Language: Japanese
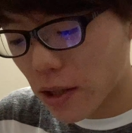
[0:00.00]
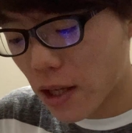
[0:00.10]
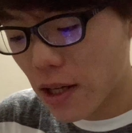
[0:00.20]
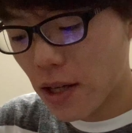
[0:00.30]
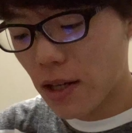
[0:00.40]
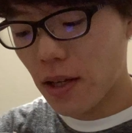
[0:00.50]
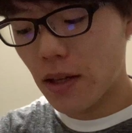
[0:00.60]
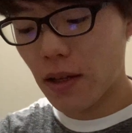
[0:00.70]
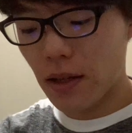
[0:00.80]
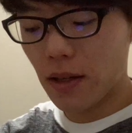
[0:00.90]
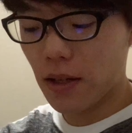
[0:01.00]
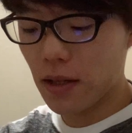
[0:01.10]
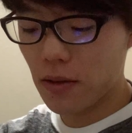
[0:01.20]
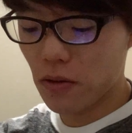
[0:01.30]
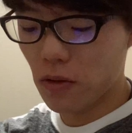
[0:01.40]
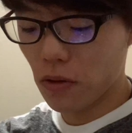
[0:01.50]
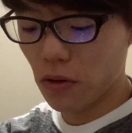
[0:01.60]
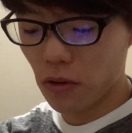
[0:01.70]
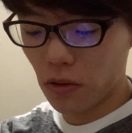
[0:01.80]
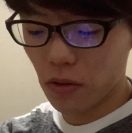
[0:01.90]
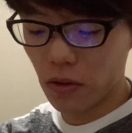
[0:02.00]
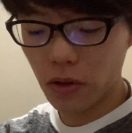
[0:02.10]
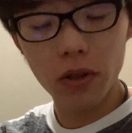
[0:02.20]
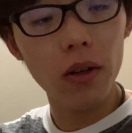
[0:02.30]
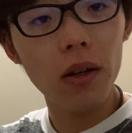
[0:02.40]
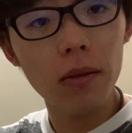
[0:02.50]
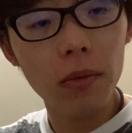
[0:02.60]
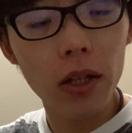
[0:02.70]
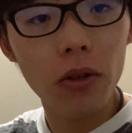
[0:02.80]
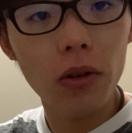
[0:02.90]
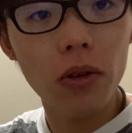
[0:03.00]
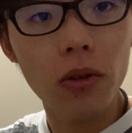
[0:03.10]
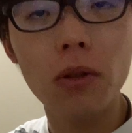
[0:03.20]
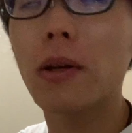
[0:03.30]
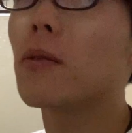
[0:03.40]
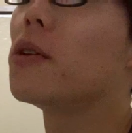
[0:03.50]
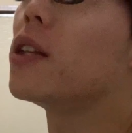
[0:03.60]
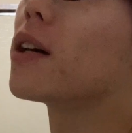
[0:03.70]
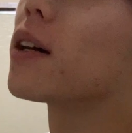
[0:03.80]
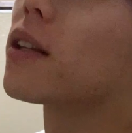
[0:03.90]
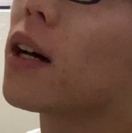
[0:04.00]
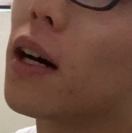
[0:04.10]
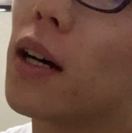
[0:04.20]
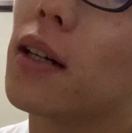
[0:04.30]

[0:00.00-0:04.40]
はね、えー、っと、ちょっと、あのー、この前飲みに行った方